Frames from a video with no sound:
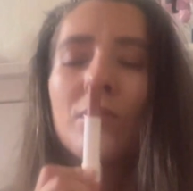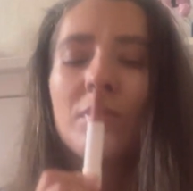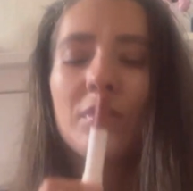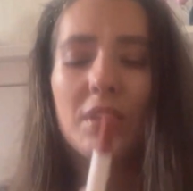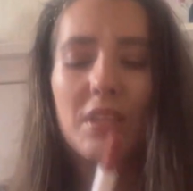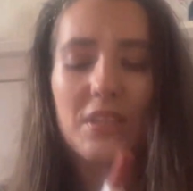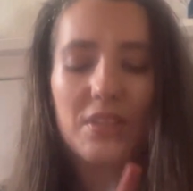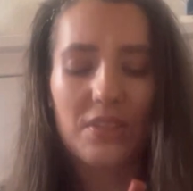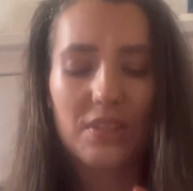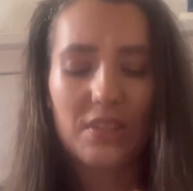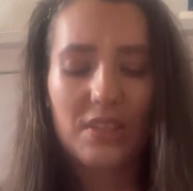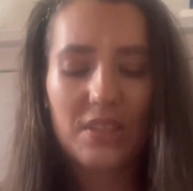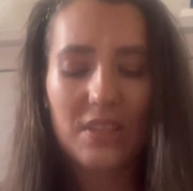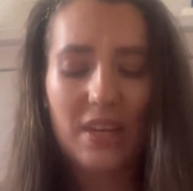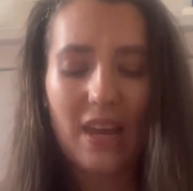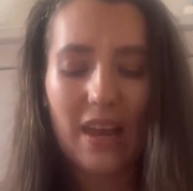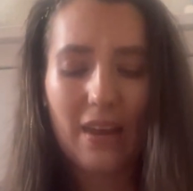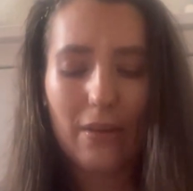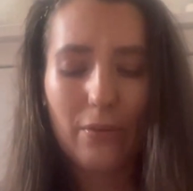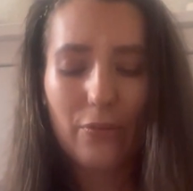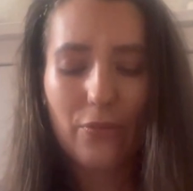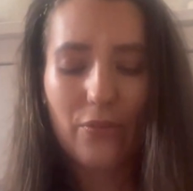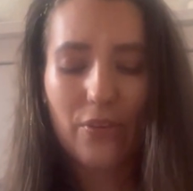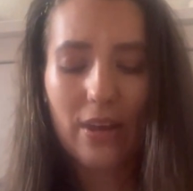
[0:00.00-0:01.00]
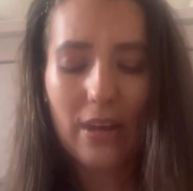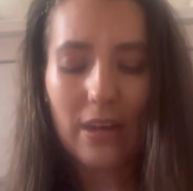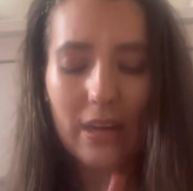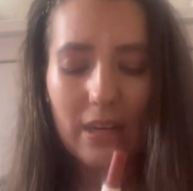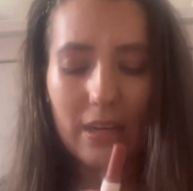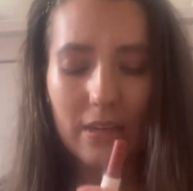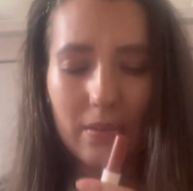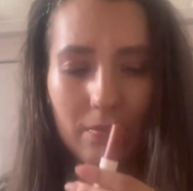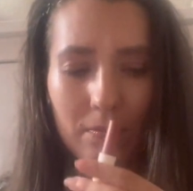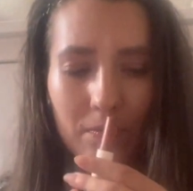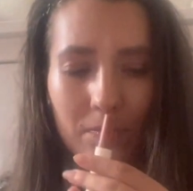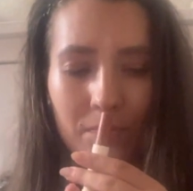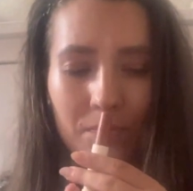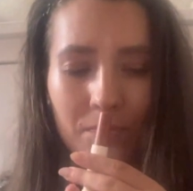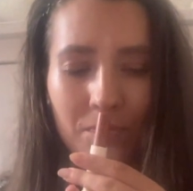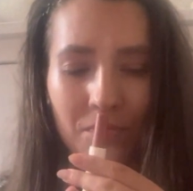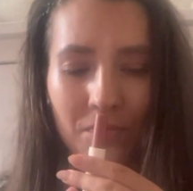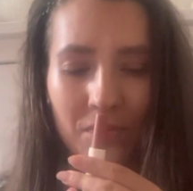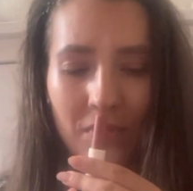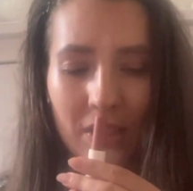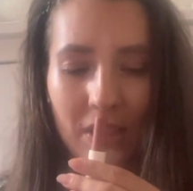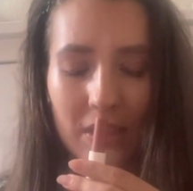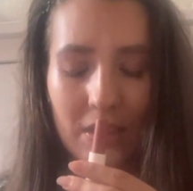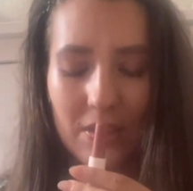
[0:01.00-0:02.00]
Das riecht einfach
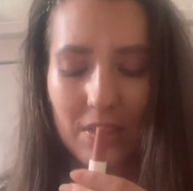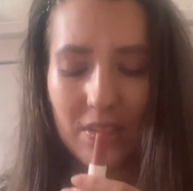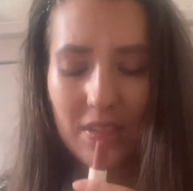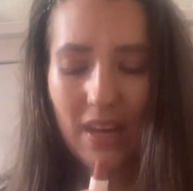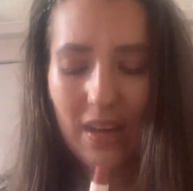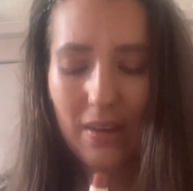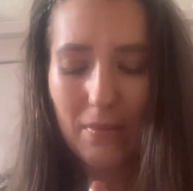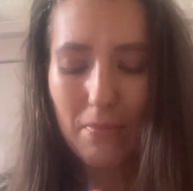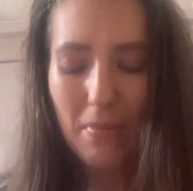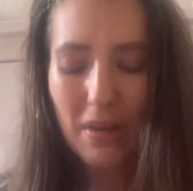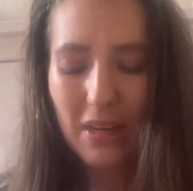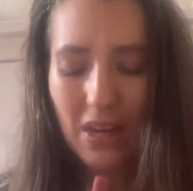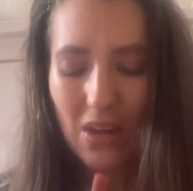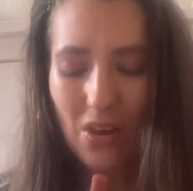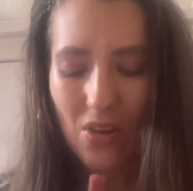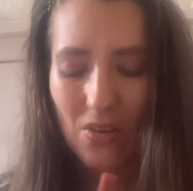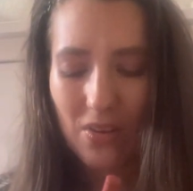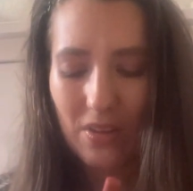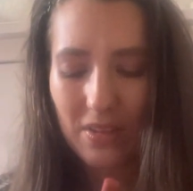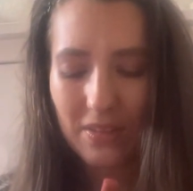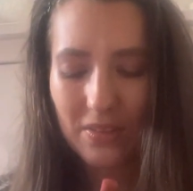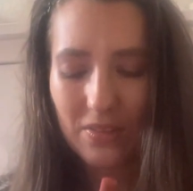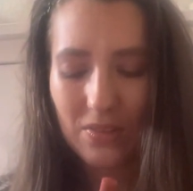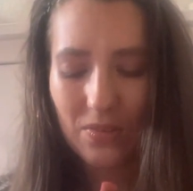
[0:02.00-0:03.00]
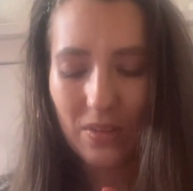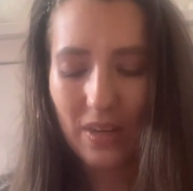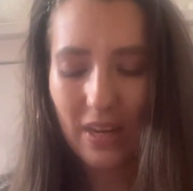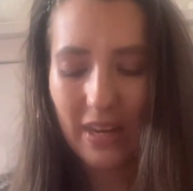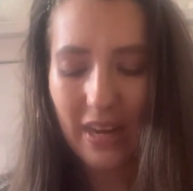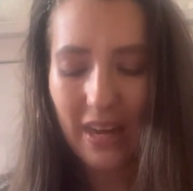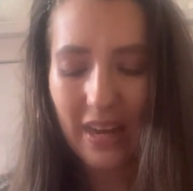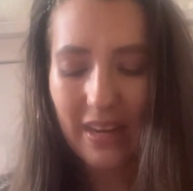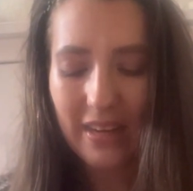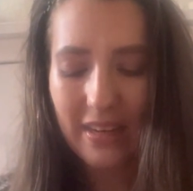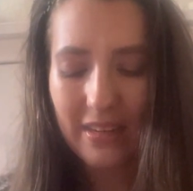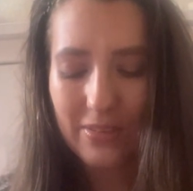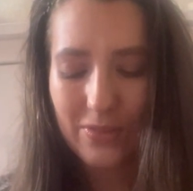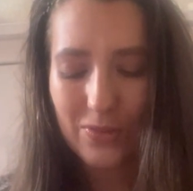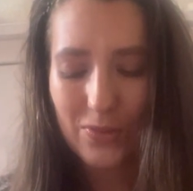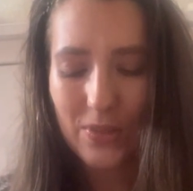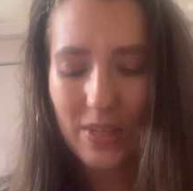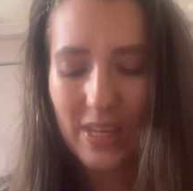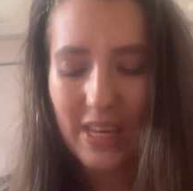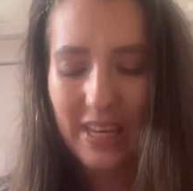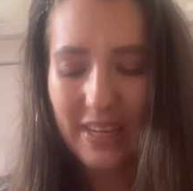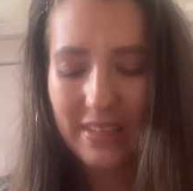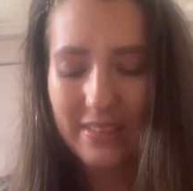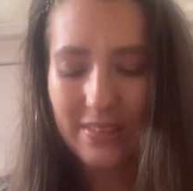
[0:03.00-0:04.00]
nach Macarons oder nach so
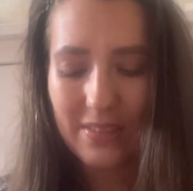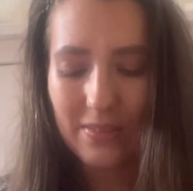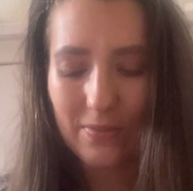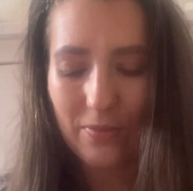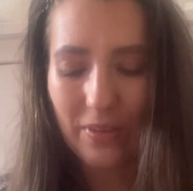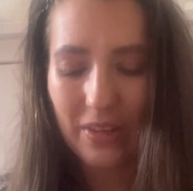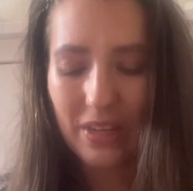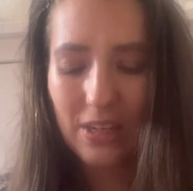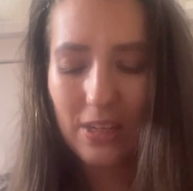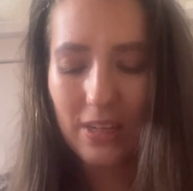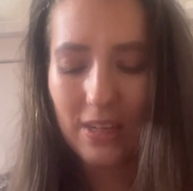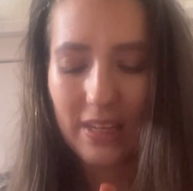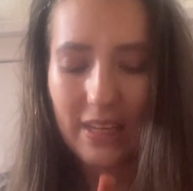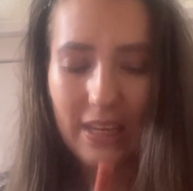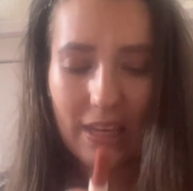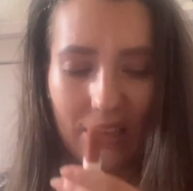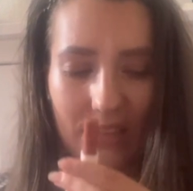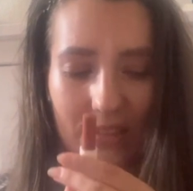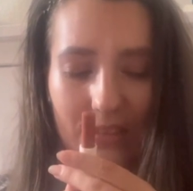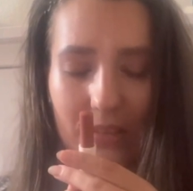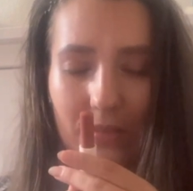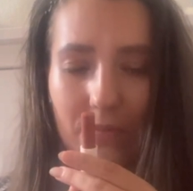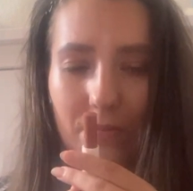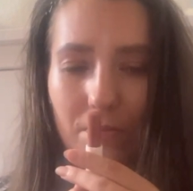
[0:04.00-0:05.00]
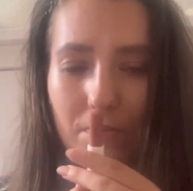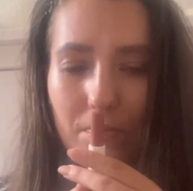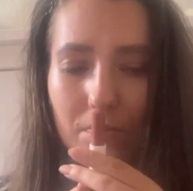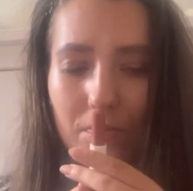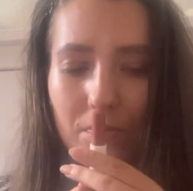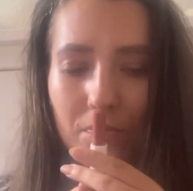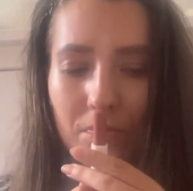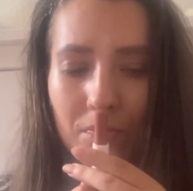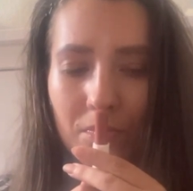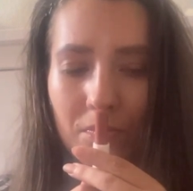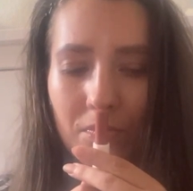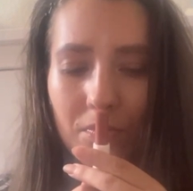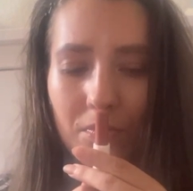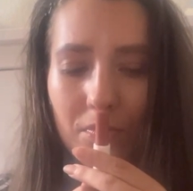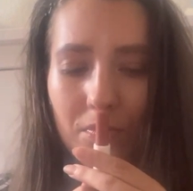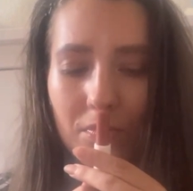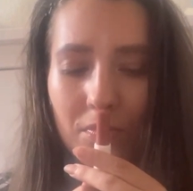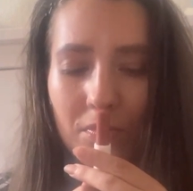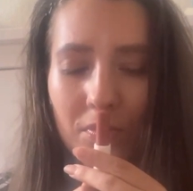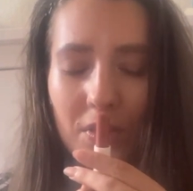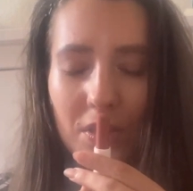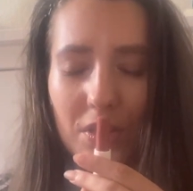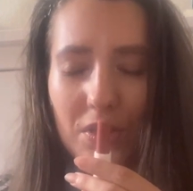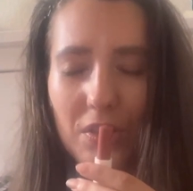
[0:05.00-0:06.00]
Keksen, Vanillekeksen.
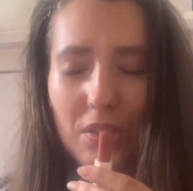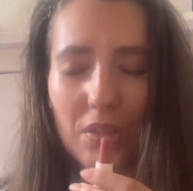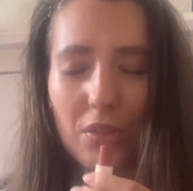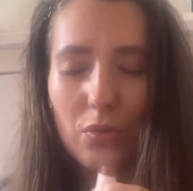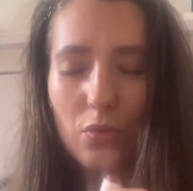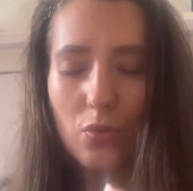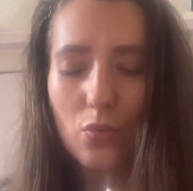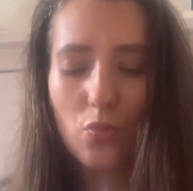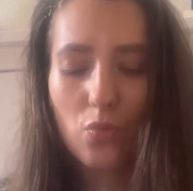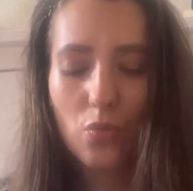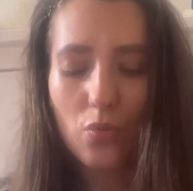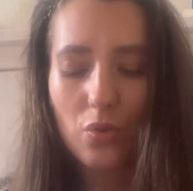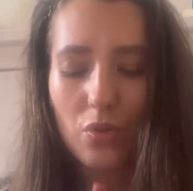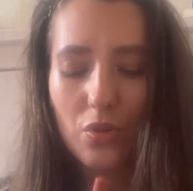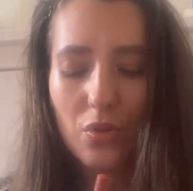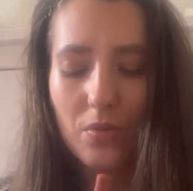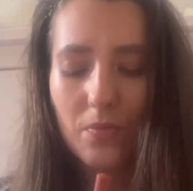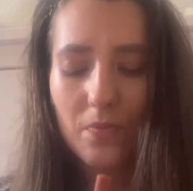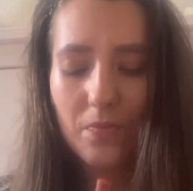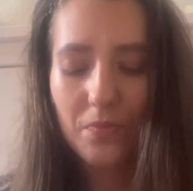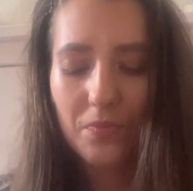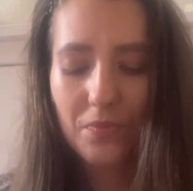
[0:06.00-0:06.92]
Es riecht so gut.